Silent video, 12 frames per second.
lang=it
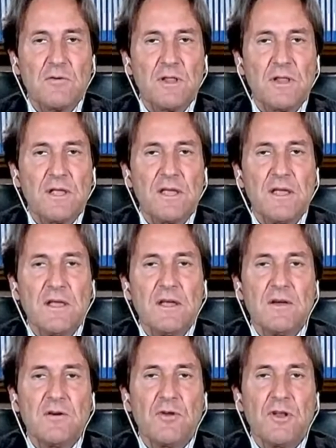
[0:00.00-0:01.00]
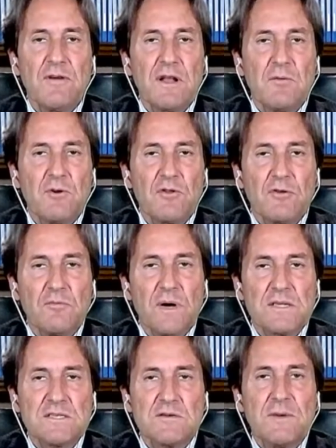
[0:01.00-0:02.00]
quindi un livello molto basso.